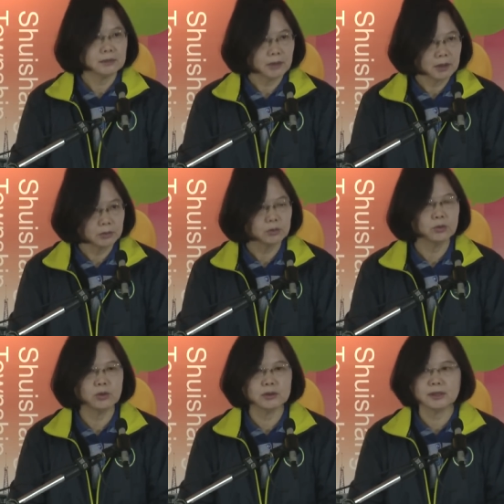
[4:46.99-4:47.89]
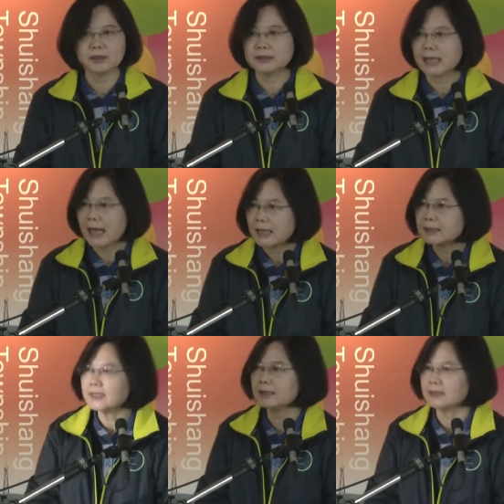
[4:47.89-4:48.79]
很多的茶
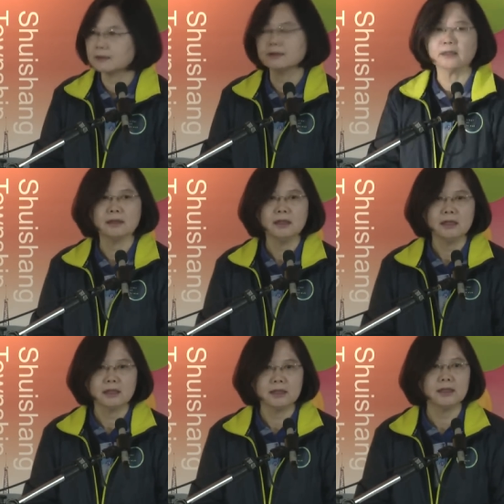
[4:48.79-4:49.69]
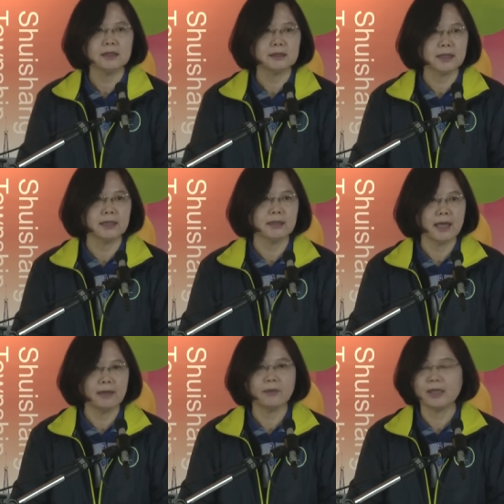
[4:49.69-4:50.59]
叶等等，可以在
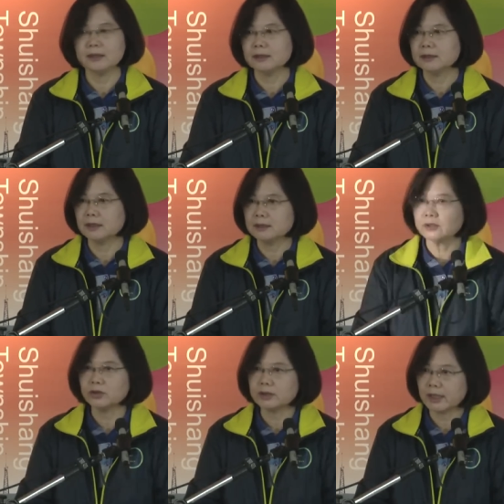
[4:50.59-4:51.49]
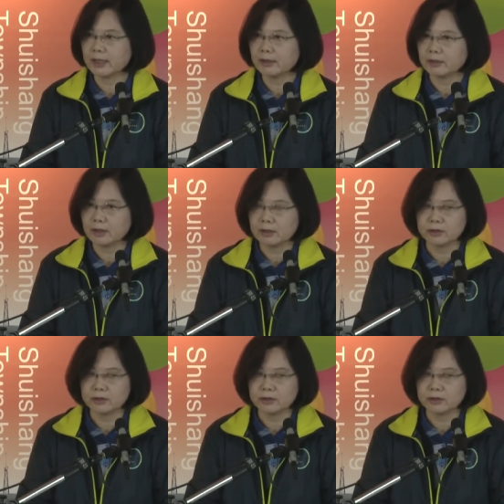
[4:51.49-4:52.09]
台湾，甚至于在呃